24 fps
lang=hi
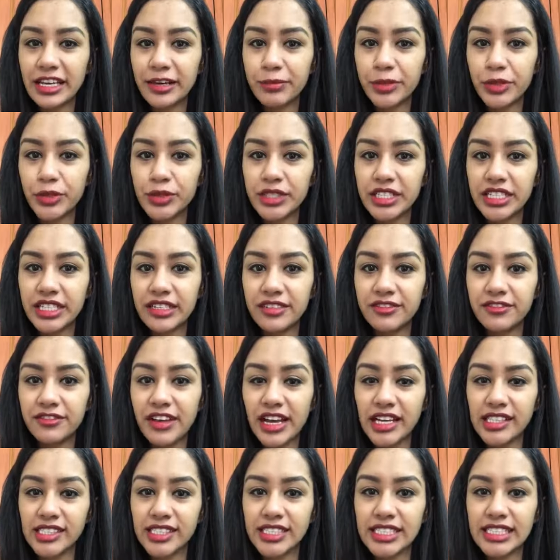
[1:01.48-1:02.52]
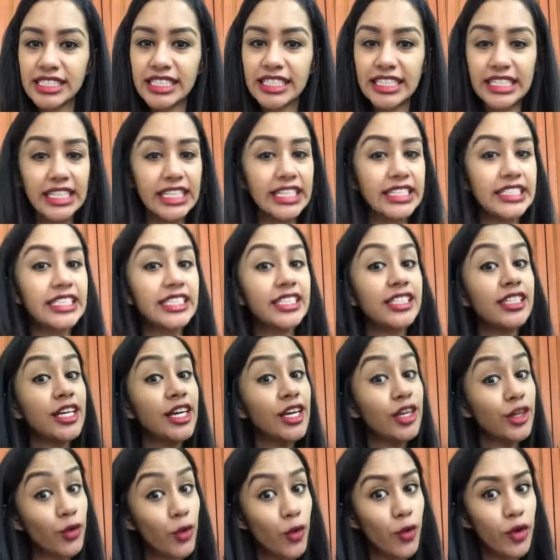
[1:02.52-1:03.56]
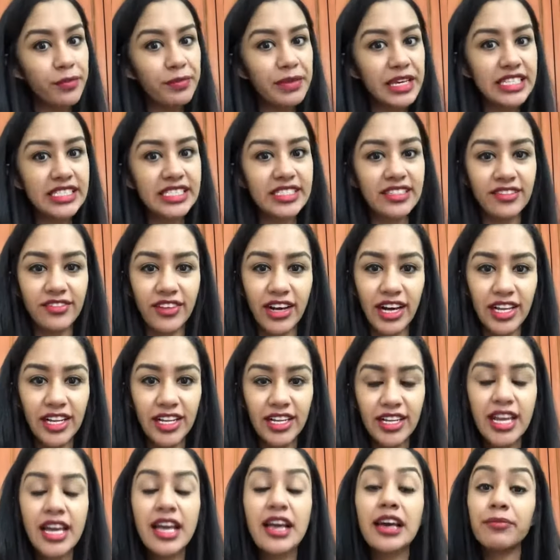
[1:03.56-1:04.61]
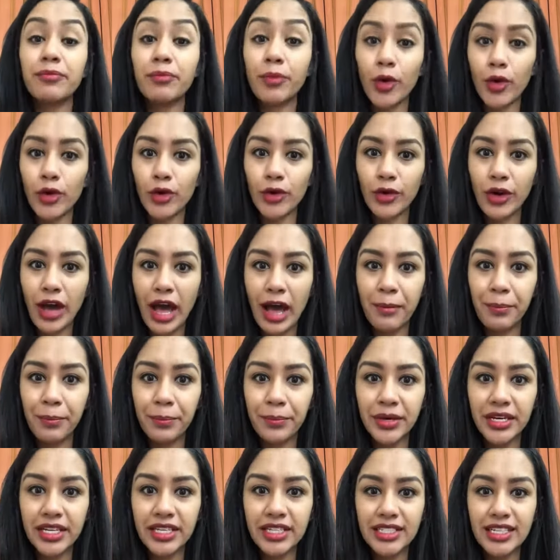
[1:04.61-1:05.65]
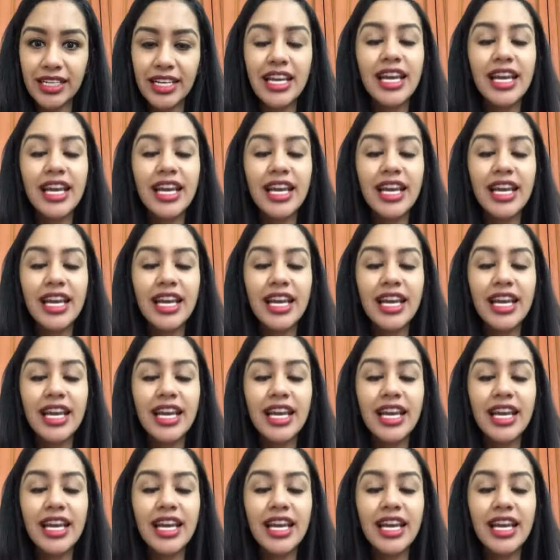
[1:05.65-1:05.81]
हैं ब्यूटी एंड फैशन से रिलेटेड कोई भी सवाल बोलो ऐप पर